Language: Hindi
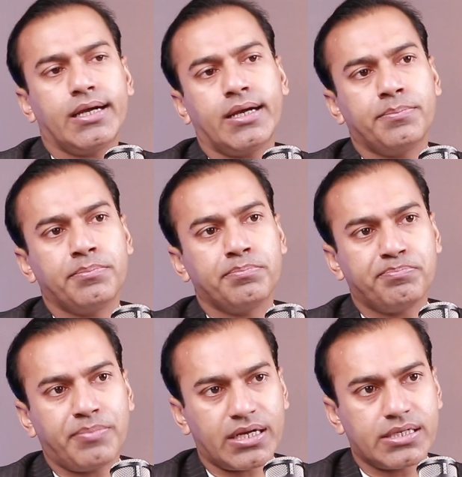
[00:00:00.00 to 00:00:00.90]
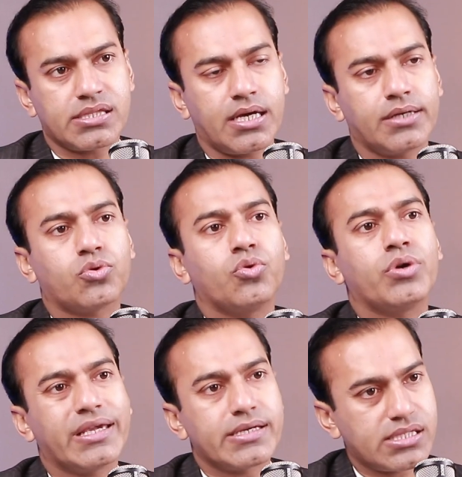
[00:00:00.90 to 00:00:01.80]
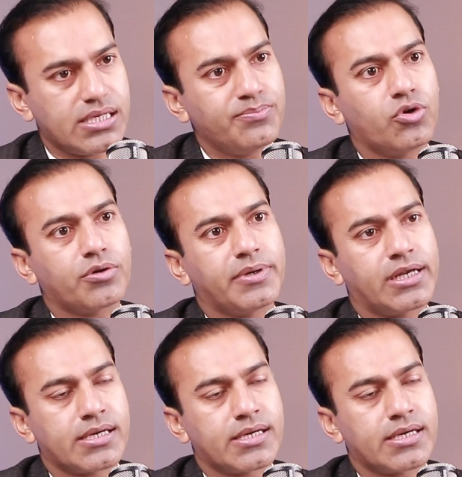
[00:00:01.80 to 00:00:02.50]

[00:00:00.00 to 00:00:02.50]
हम पाकिस्तान को एक अजीम मुल्क बना